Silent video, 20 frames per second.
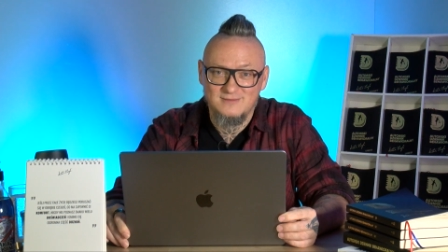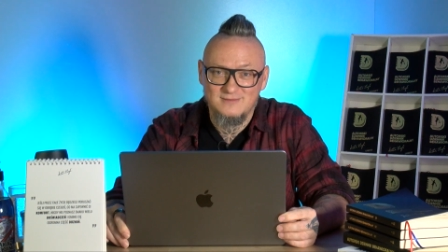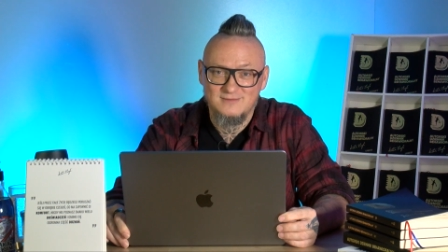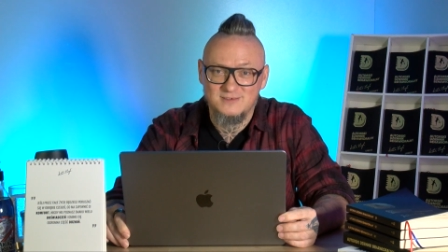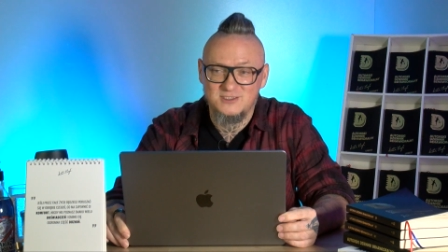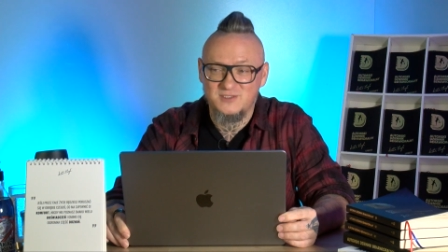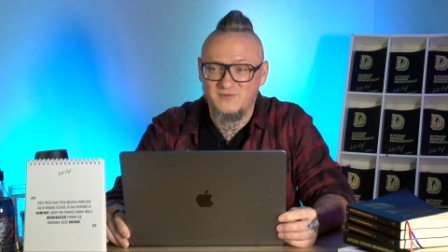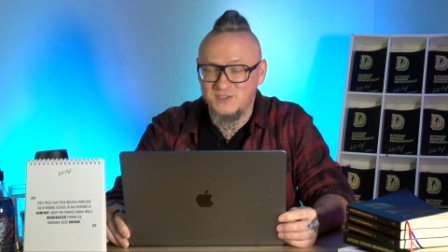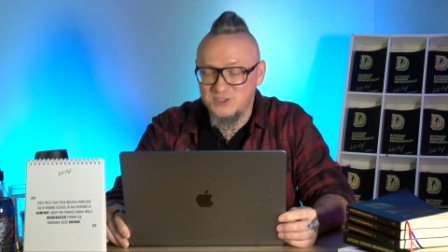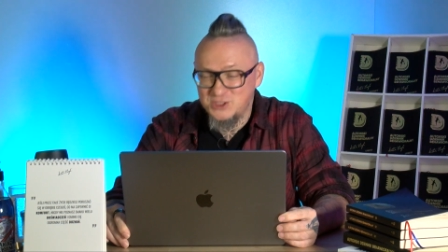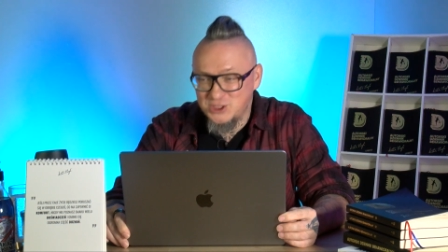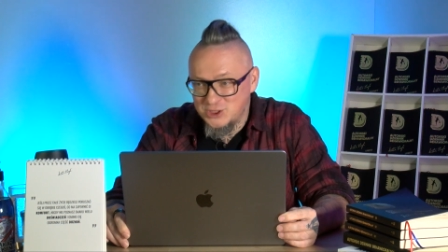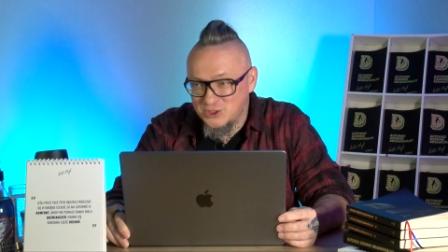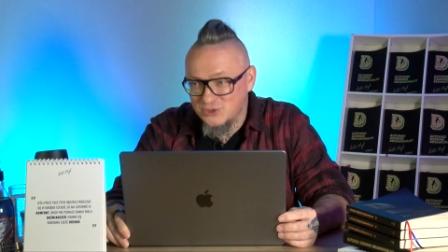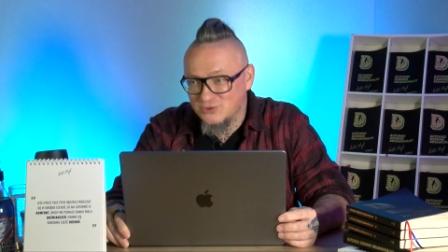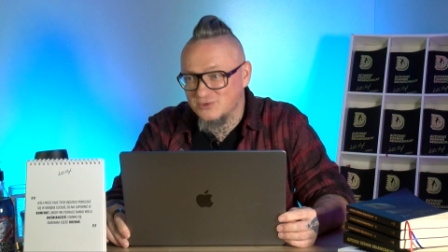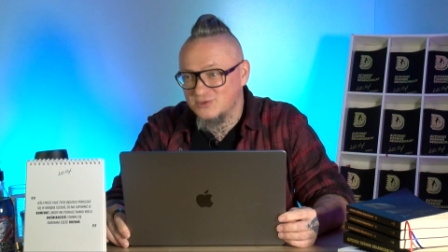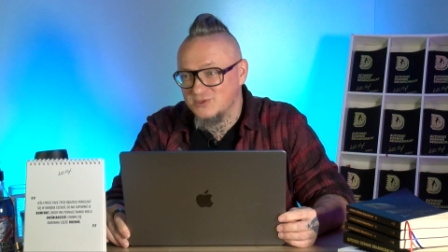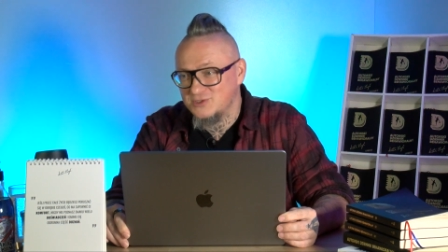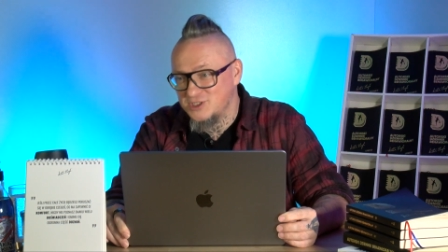
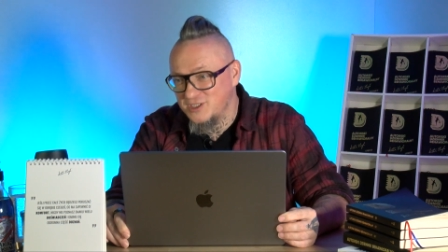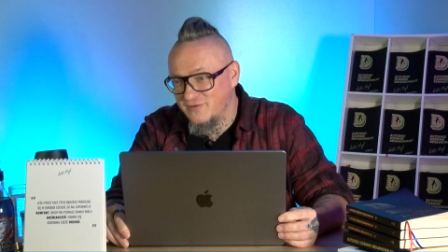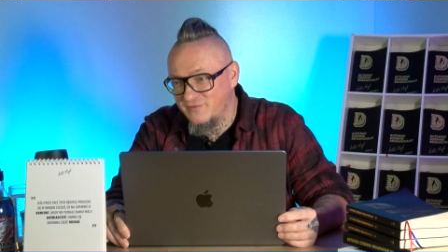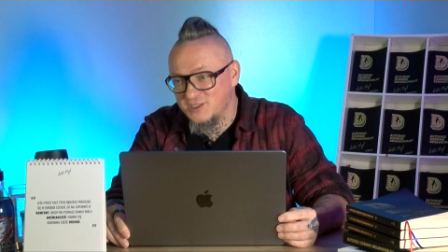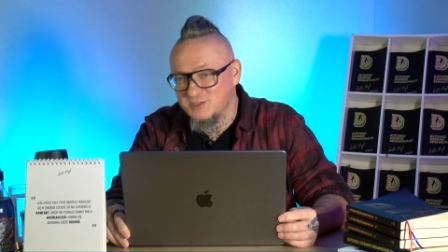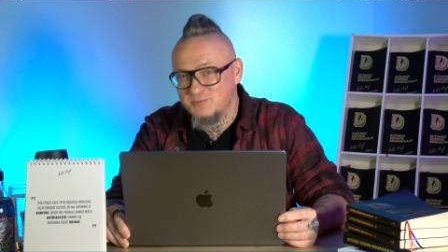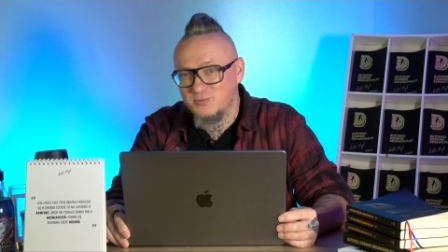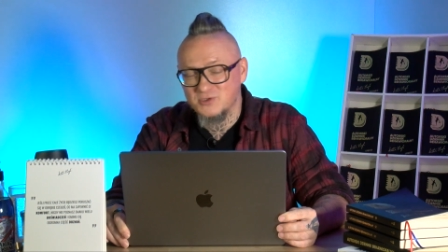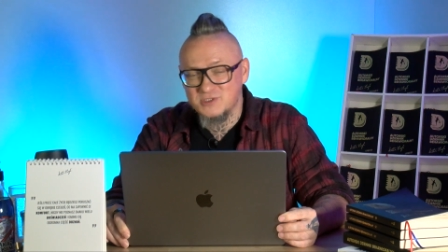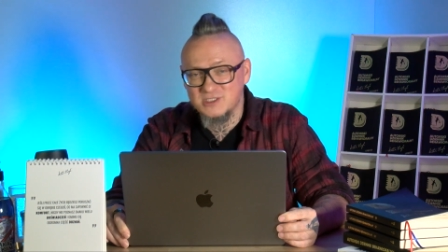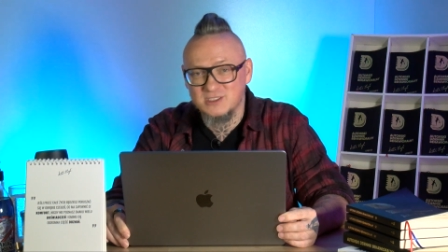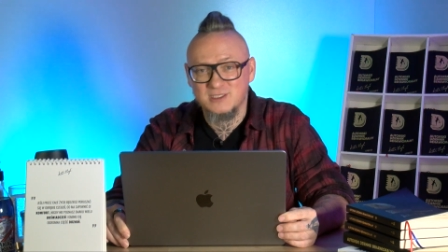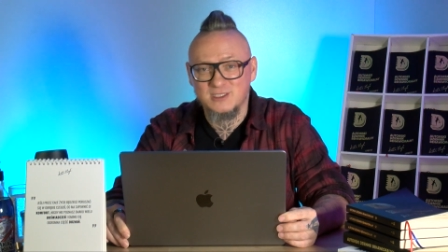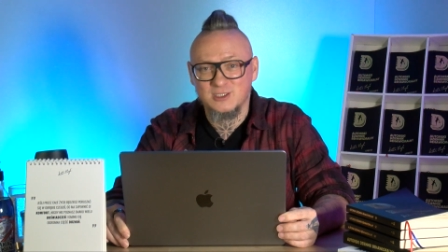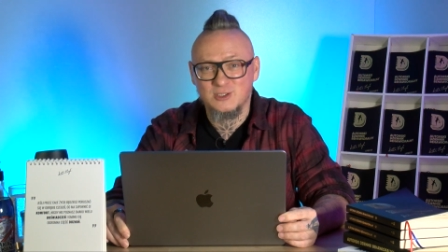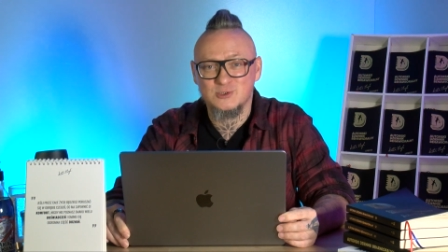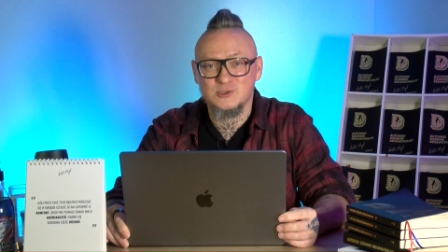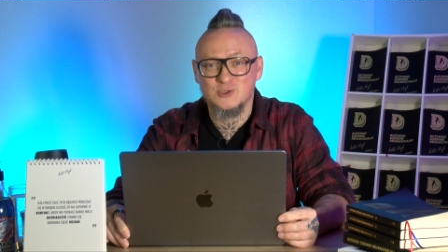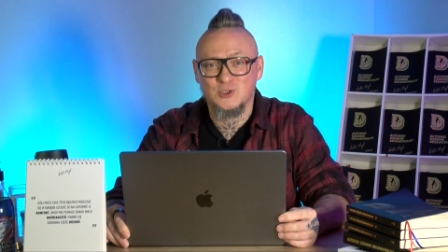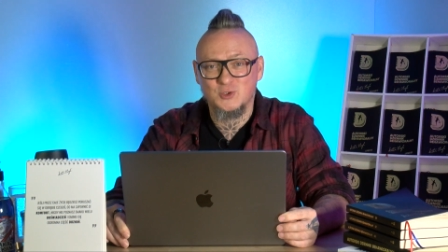99%
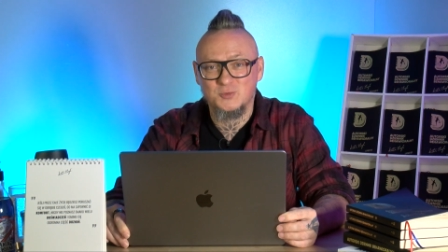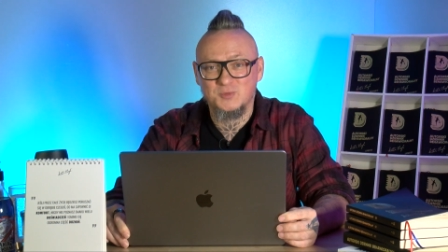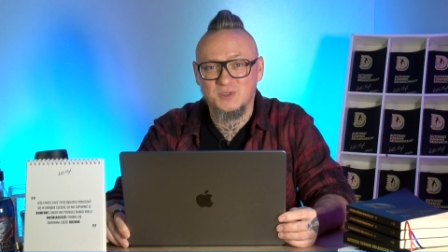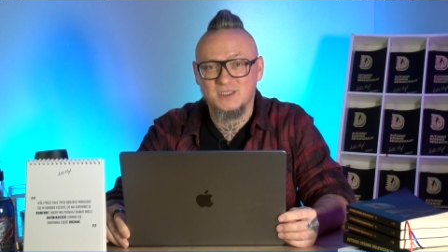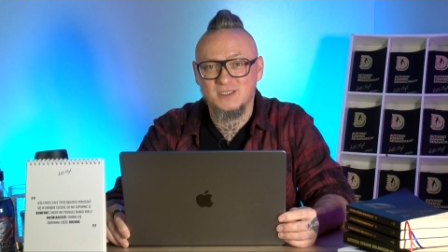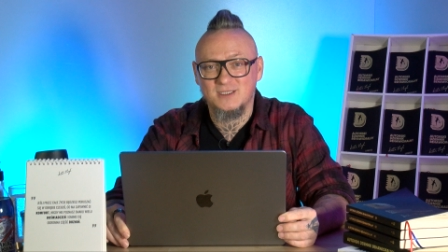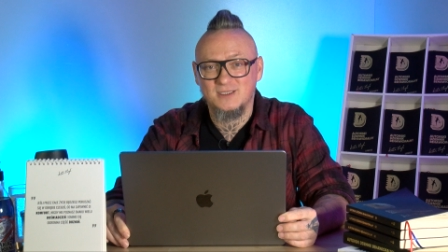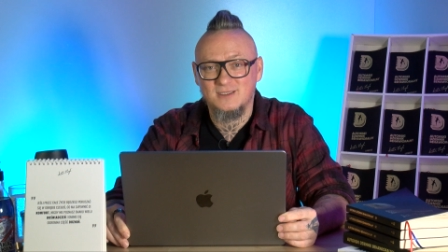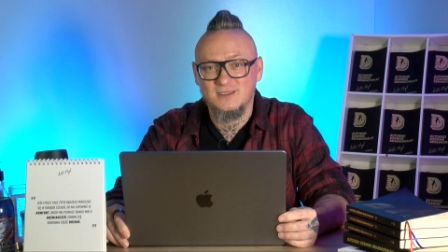tego, co robię,